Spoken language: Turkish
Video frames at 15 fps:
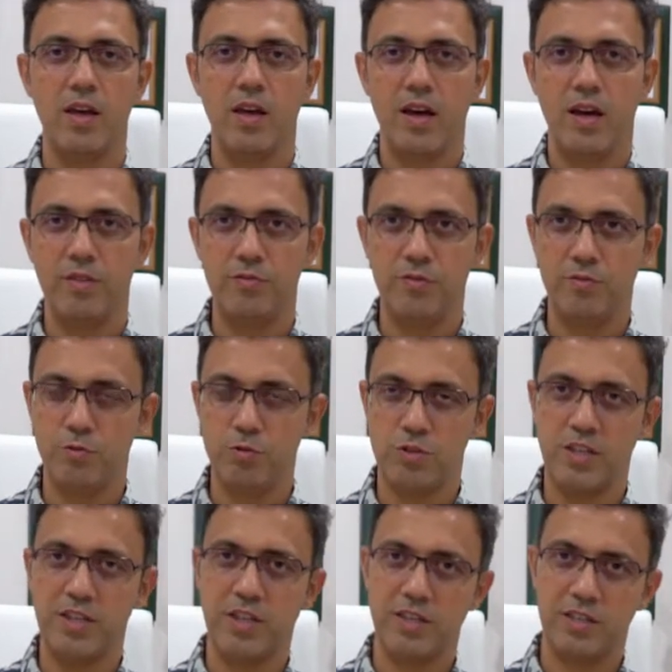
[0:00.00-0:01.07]
Hafif
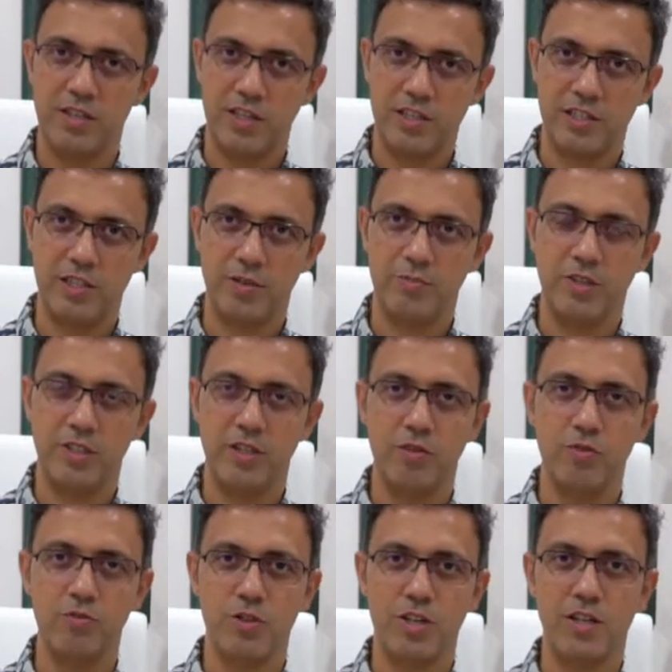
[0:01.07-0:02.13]
düzeydeki kireçlenmede
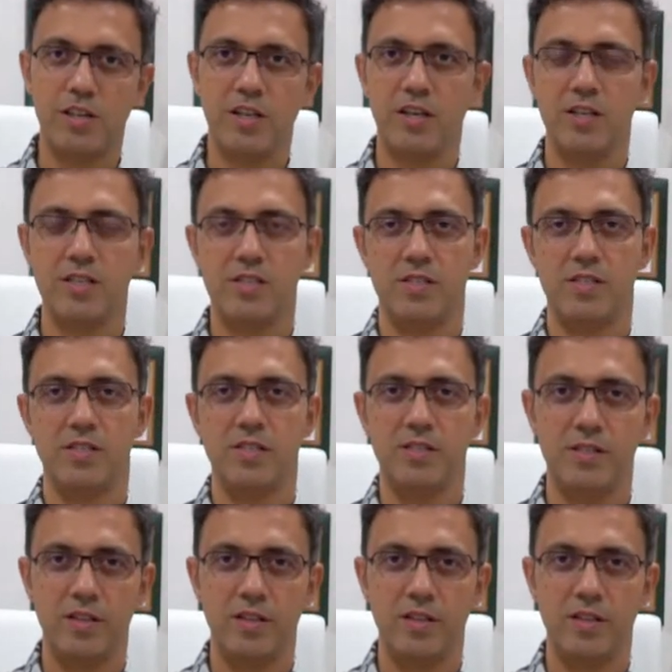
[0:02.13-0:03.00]
öncelikle hastanın